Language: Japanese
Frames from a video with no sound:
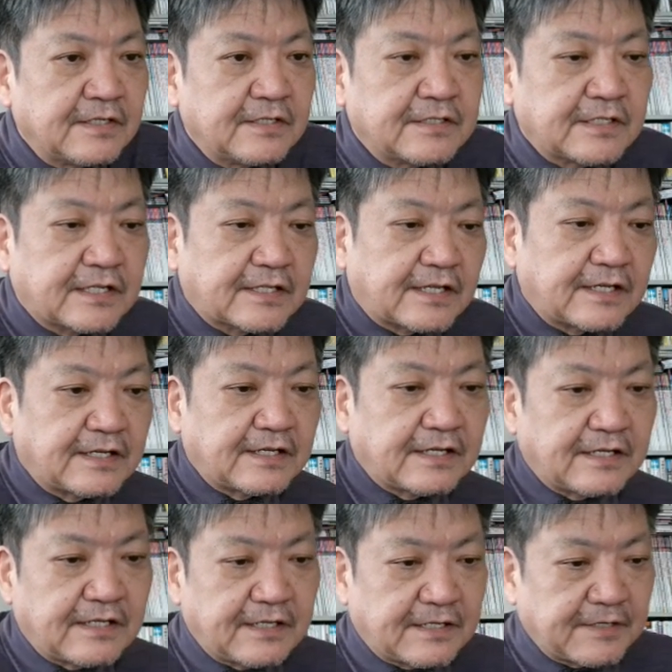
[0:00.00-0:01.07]
さて、
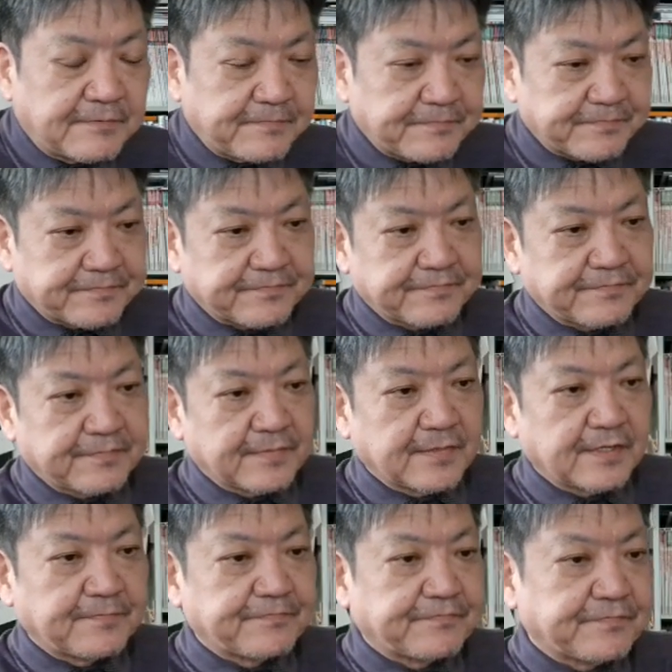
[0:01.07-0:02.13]

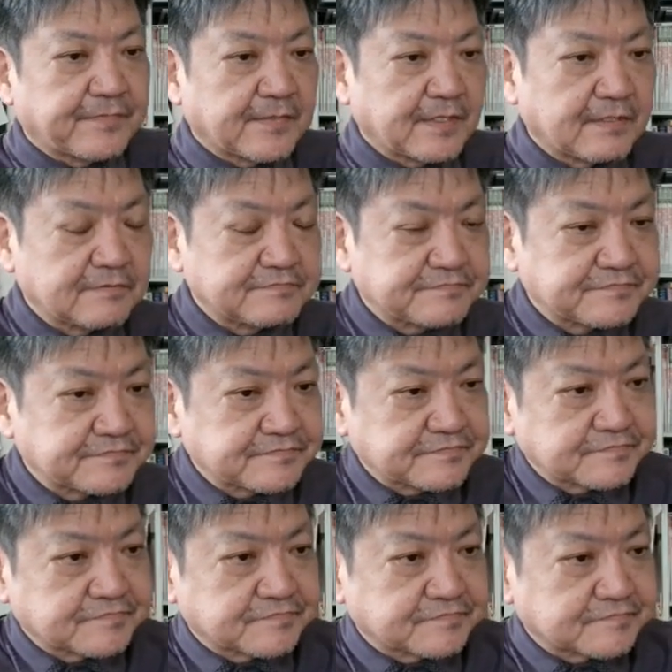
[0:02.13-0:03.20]

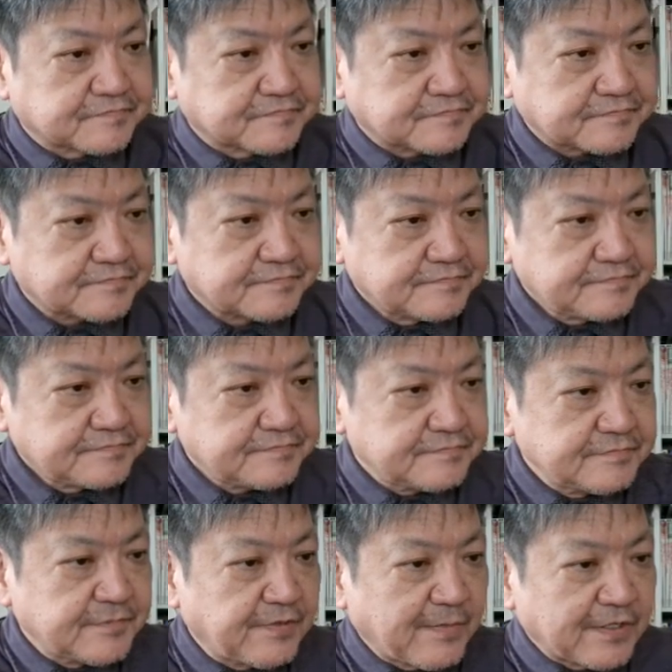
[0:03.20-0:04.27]

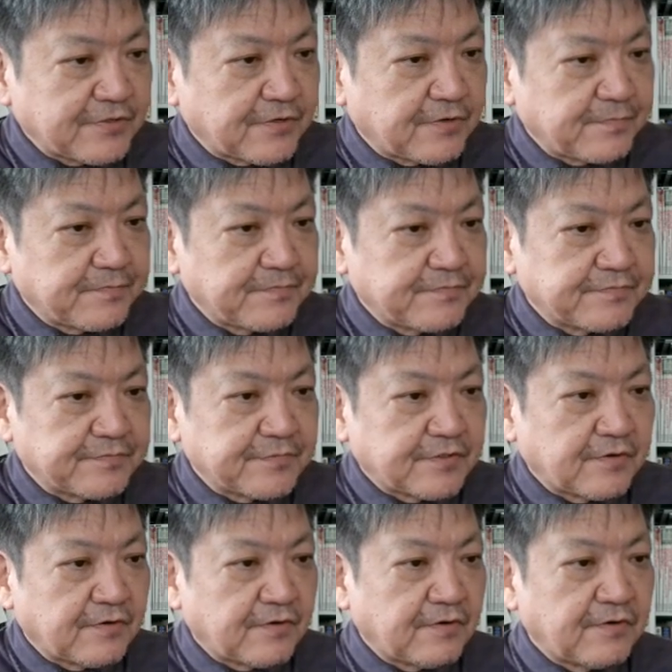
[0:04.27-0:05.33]
えー、行きましょう。うん
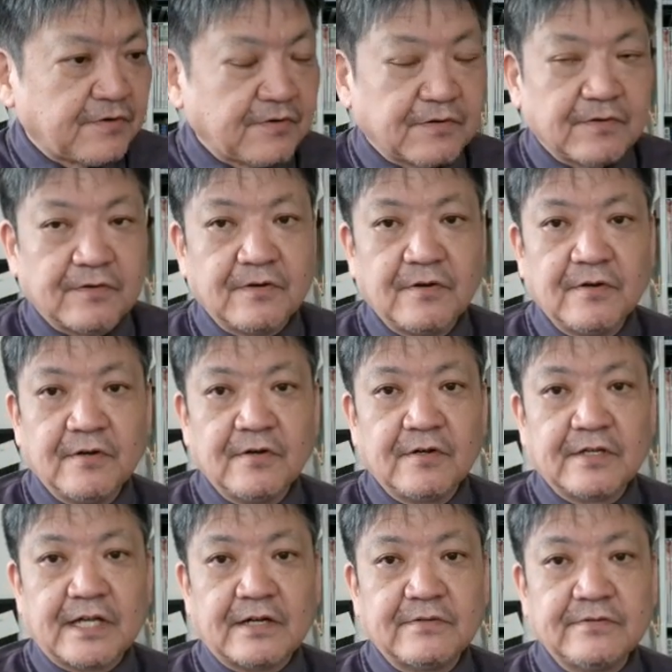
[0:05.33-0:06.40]
と、
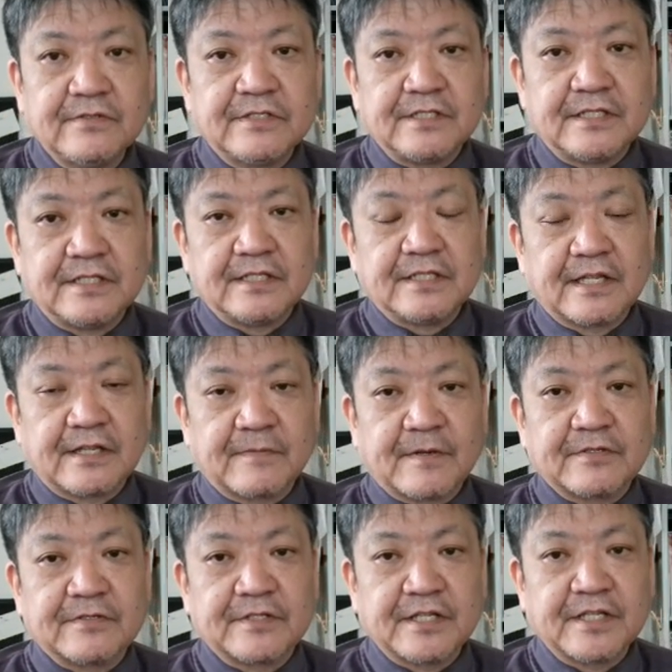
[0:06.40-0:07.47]
ヤフーに出て
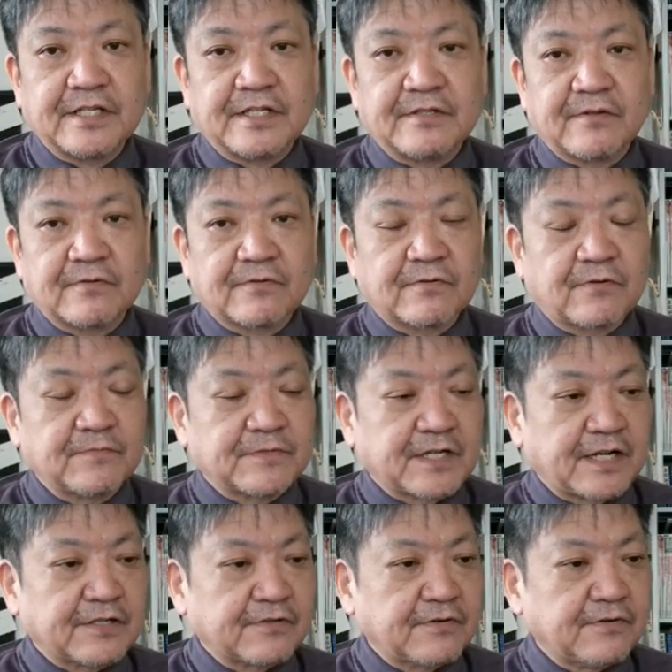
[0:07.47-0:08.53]
ます、時事 .com
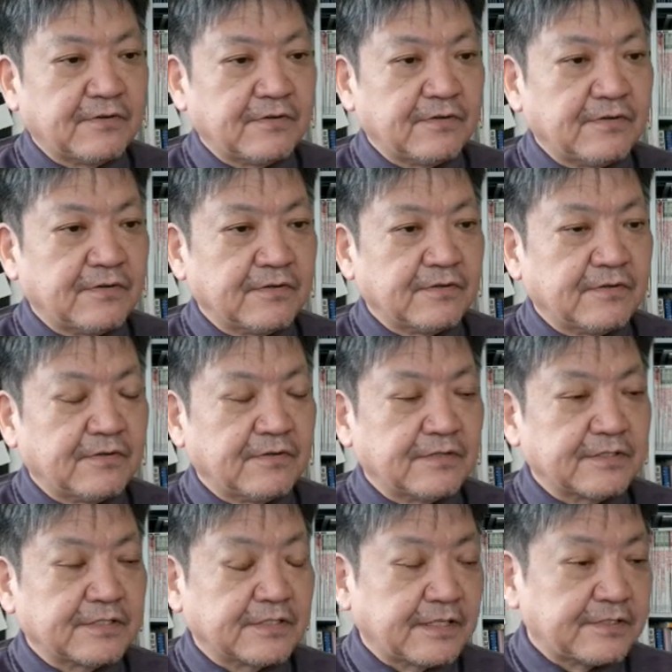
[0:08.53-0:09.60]
からの
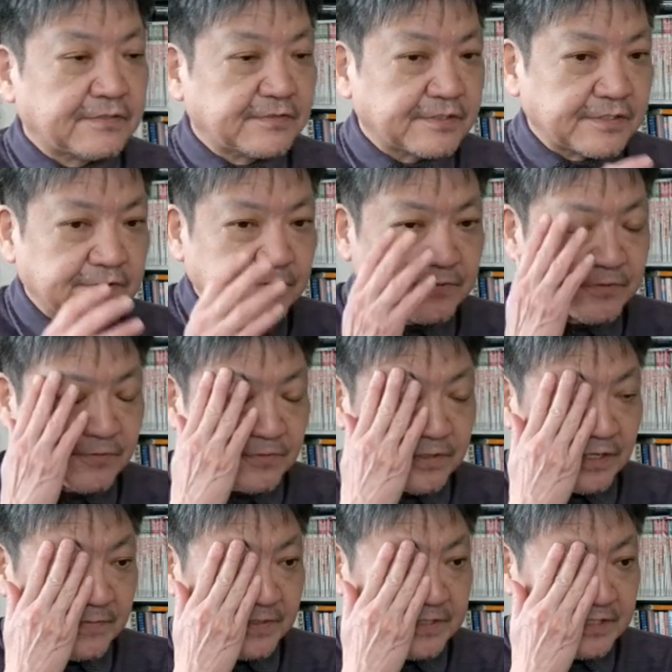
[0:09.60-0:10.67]
です、ね、ニュースにこういうのご
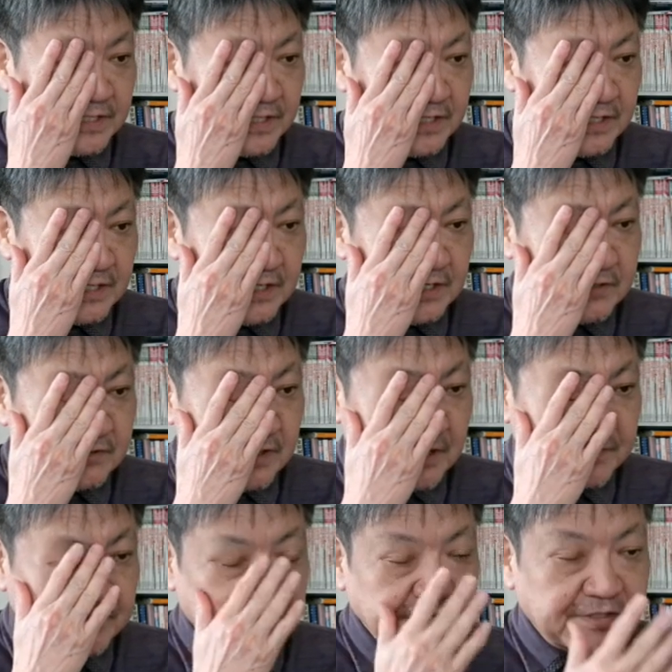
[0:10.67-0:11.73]
ざいまして、
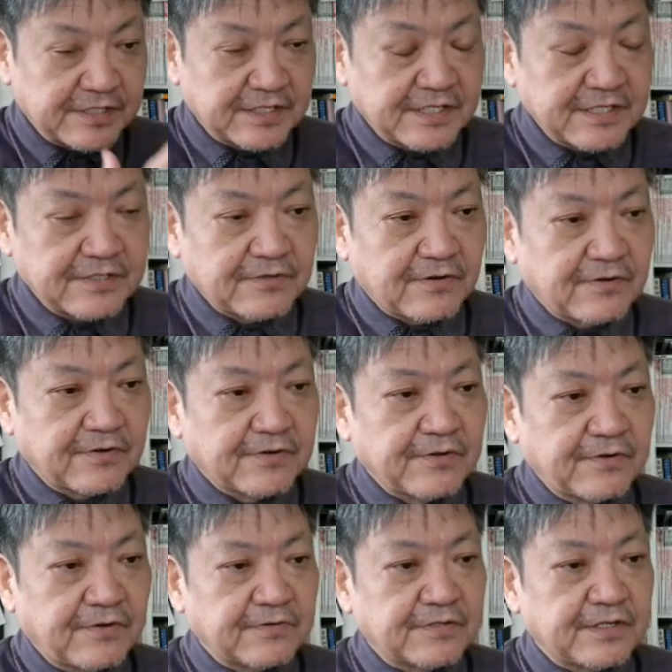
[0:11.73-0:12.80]
トランプ氏起訴、
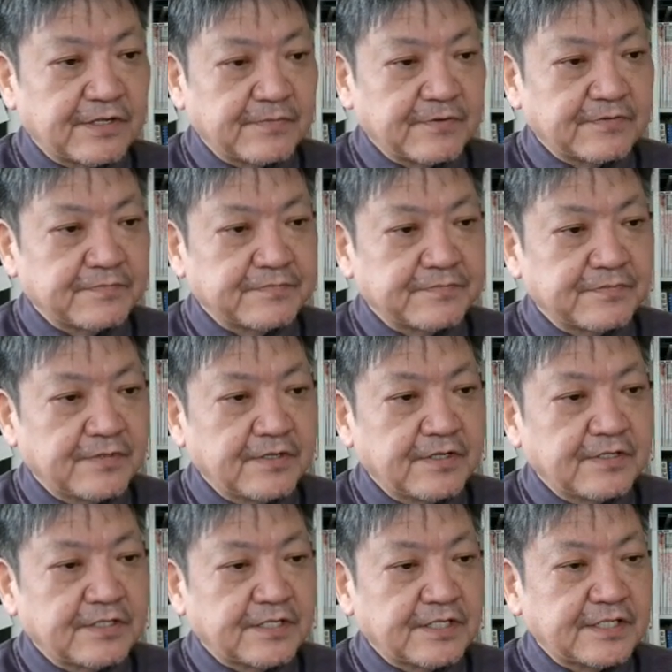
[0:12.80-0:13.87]
世論二分、
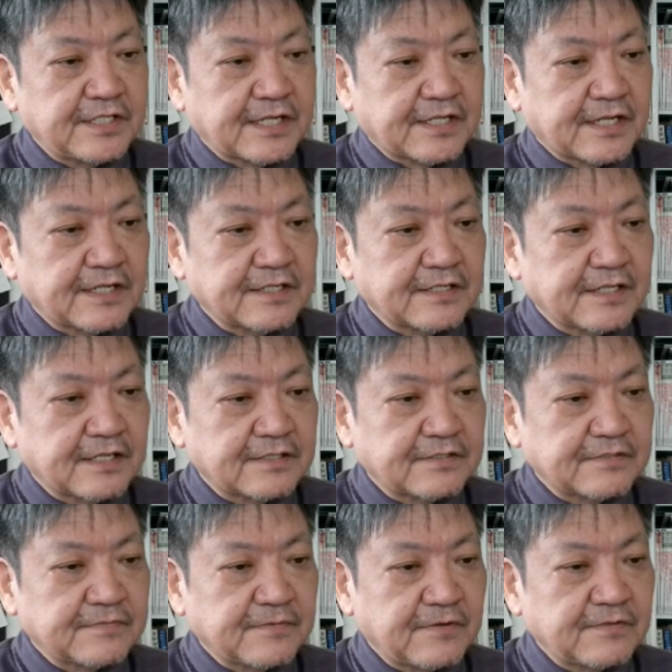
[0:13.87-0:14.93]
支持者団
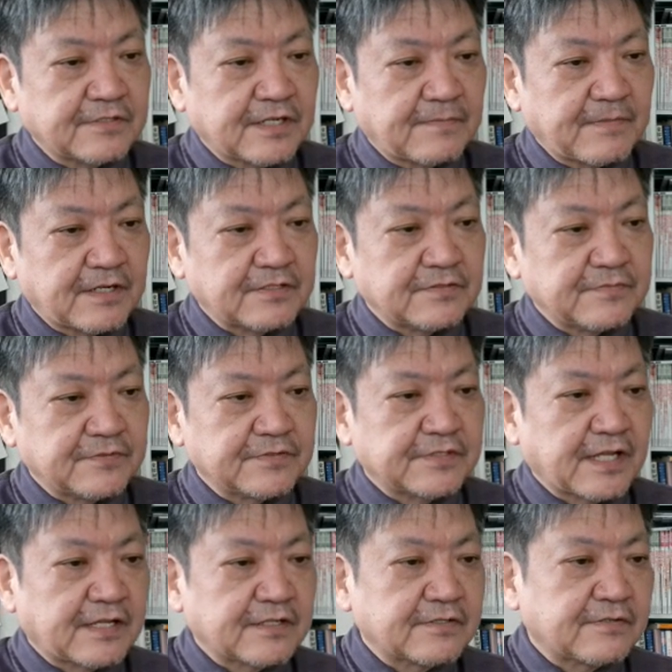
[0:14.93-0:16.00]
結も深まる分
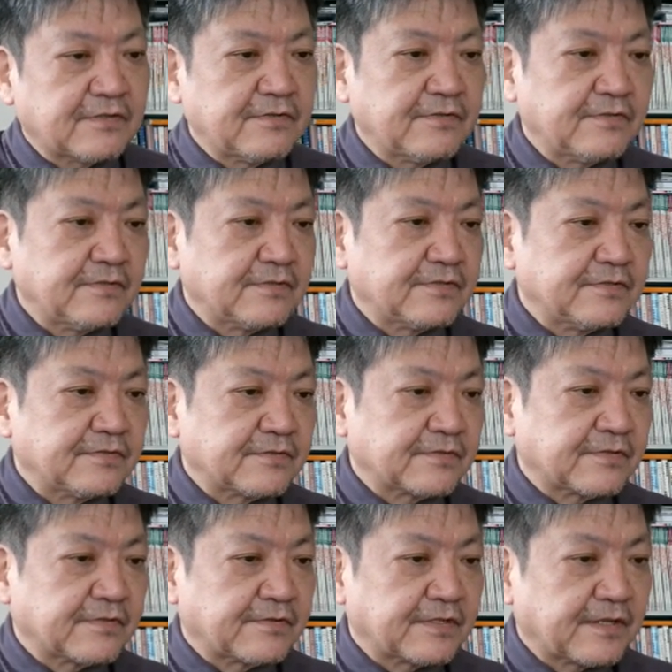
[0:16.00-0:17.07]
断と、
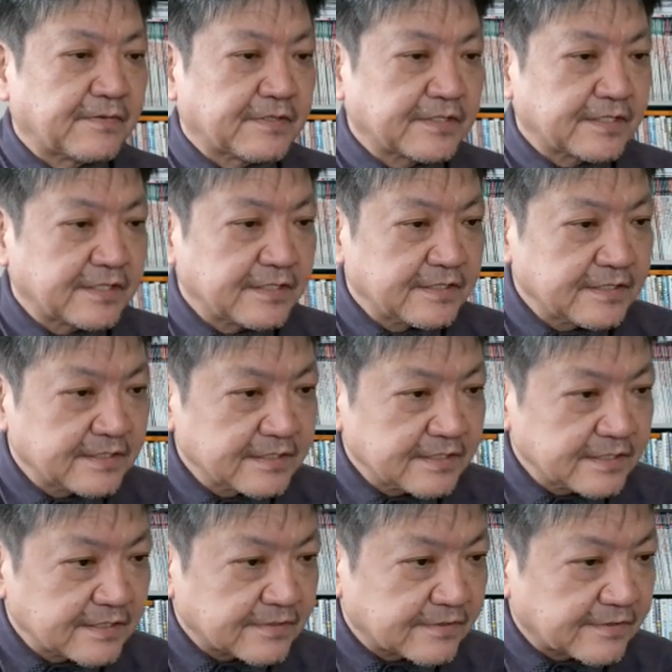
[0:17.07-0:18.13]
ま
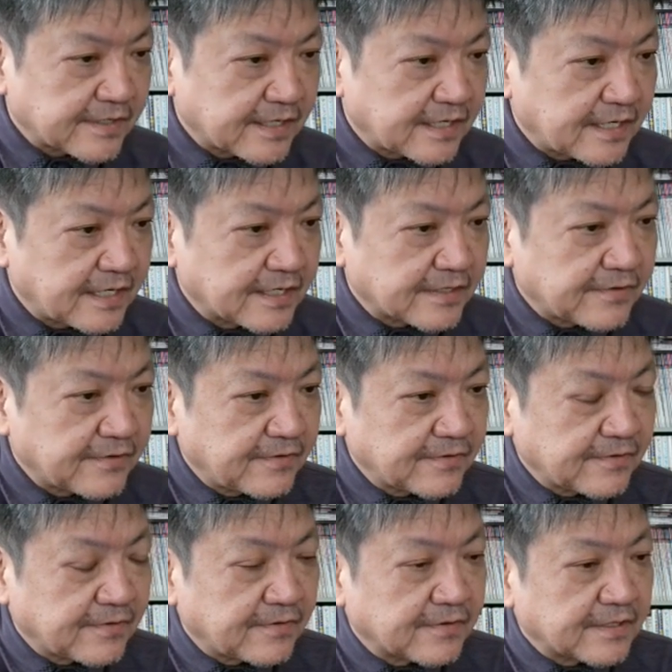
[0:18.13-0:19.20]
すこれが
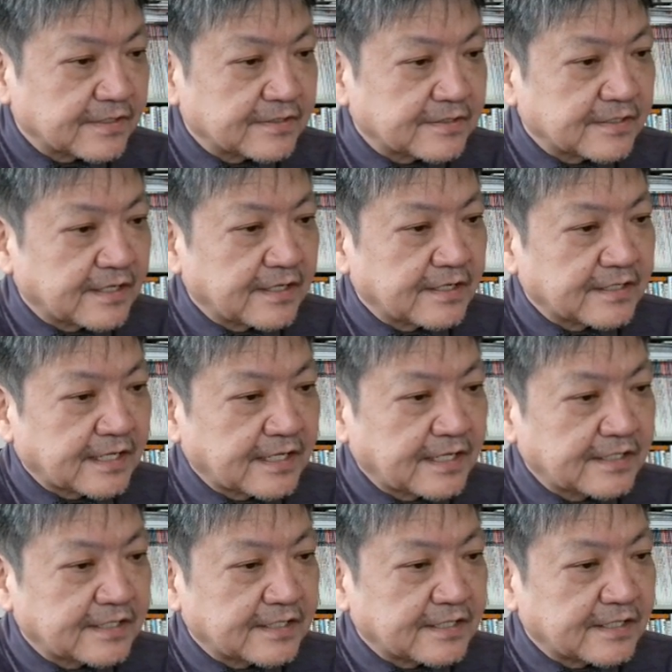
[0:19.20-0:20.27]
今日のですね
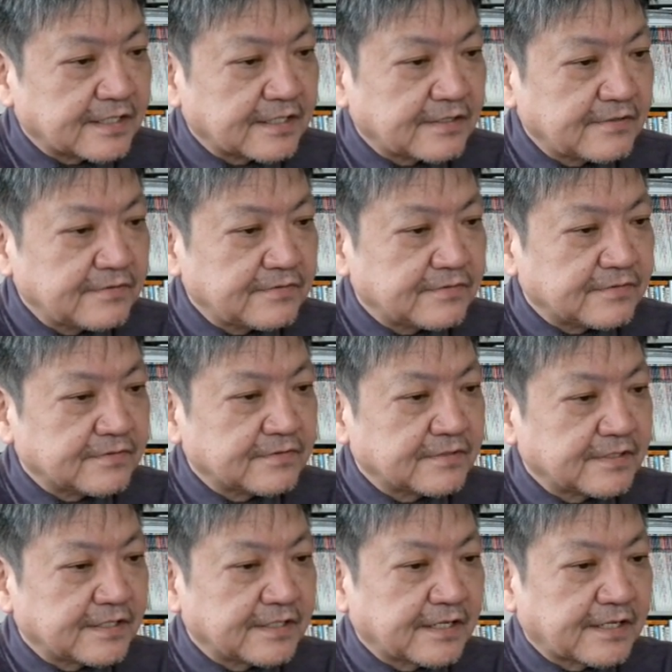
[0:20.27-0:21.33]
7時9分
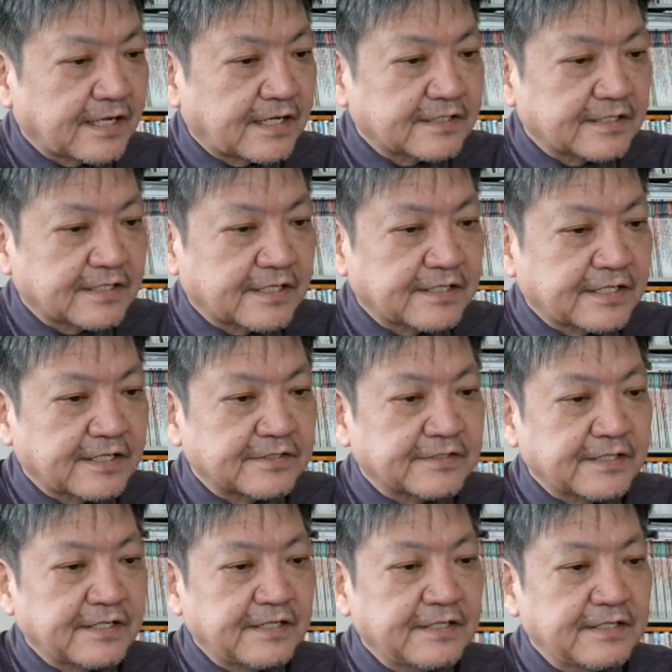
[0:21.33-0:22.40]
に出た朝今朝です
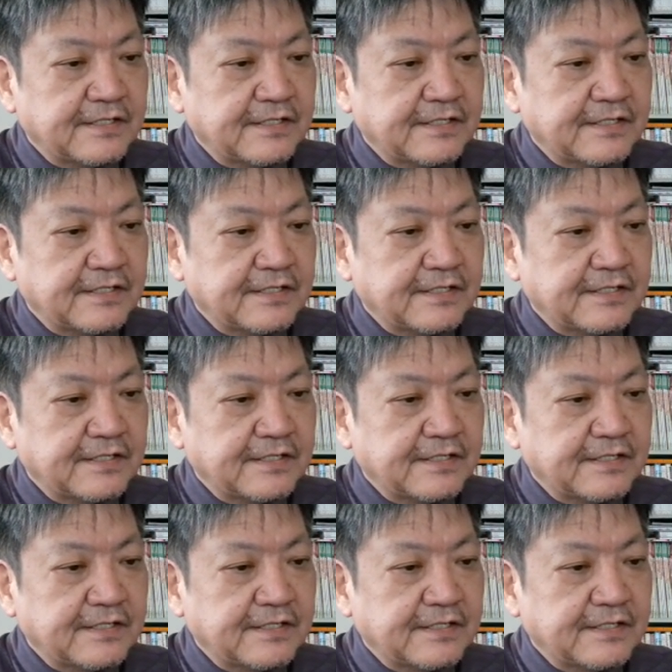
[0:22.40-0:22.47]
ね